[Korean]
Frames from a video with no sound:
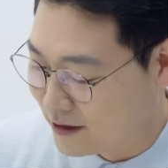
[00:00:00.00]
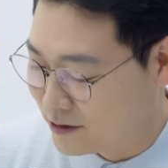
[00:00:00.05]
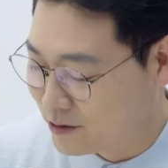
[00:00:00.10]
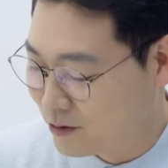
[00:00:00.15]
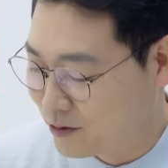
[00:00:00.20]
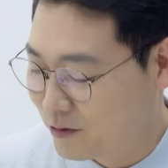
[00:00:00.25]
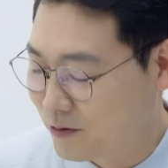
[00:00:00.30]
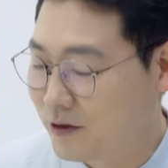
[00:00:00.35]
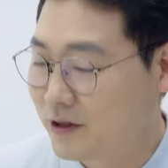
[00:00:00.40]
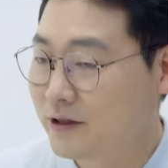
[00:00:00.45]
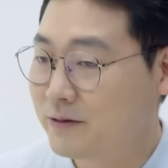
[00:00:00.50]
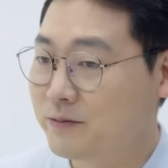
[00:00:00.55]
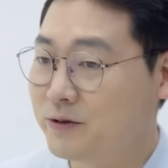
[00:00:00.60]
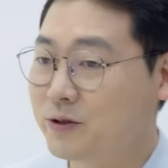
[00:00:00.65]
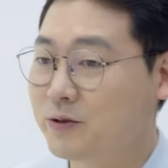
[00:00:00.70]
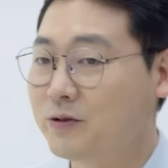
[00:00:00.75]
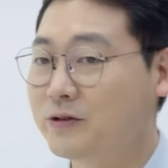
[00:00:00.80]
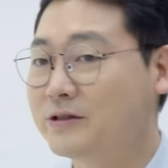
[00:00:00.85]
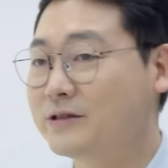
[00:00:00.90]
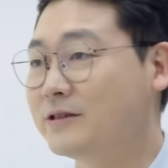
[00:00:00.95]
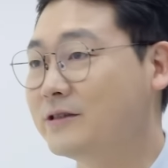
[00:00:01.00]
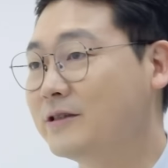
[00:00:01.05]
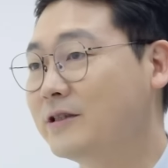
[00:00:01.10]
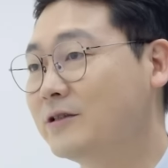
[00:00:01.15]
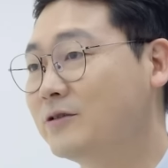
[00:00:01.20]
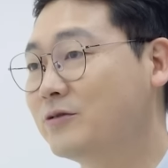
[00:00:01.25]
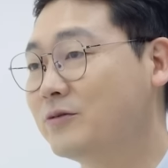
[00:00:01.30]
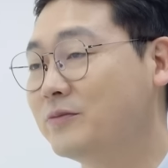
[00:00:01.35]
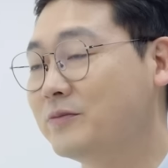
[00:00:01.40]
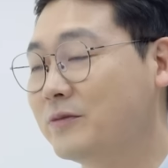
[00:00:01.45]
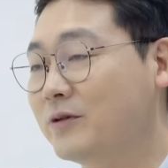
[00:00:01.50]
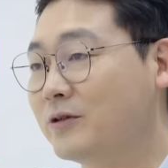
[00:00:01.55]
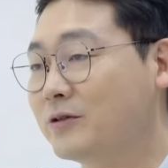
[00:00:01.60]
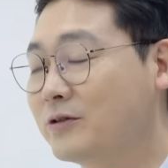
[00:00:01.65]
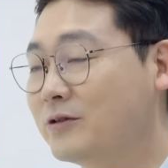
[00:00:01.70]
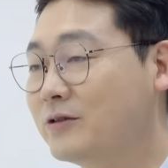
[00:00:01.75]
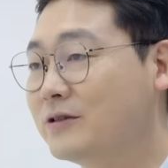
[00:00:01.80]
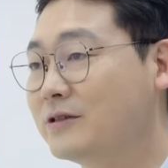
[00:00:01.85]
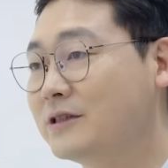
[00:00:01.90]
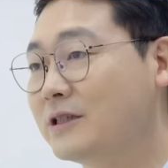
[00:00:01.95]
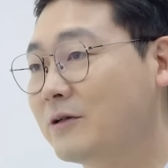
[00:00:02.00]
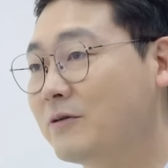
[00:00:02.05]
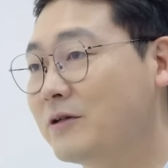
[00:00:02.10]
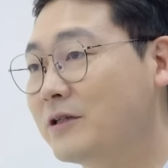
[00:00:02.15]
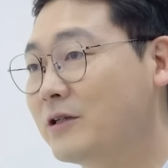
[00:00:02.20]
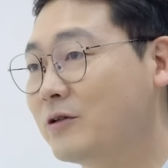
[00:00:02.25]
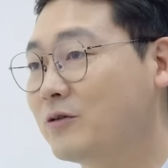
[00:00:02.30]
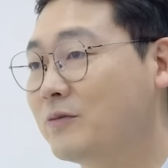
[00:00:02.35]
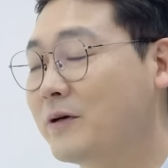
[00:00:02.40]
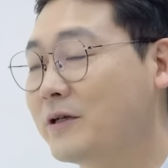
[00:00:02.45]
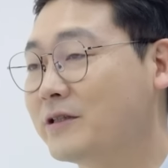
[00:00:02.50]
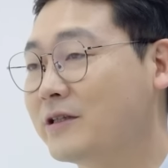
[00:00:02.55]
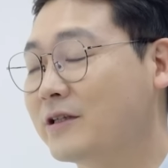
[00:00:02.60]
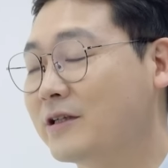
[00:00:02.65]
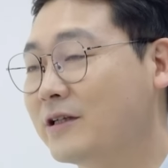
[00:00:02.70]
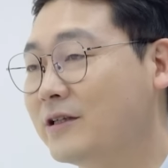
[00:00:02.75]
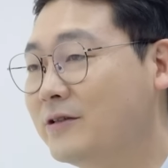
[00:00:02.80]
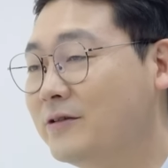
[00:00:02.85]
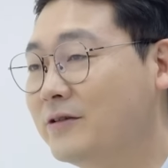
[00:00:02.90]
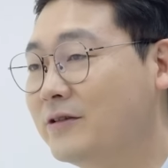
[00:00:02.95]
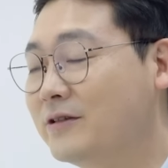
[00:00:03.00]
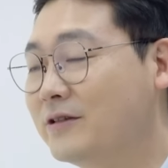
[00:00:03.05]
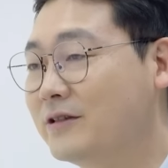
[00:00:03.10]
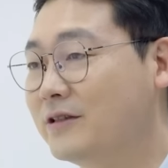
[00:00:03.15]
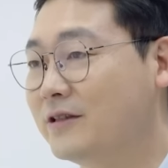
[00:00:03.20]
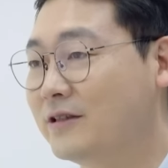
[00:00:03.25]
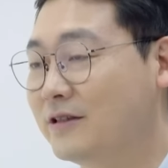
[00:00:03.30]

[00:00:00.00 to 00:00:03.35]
예전과 비교했을 때 좀 어떤 상황이라고 봐야 될까요? 네.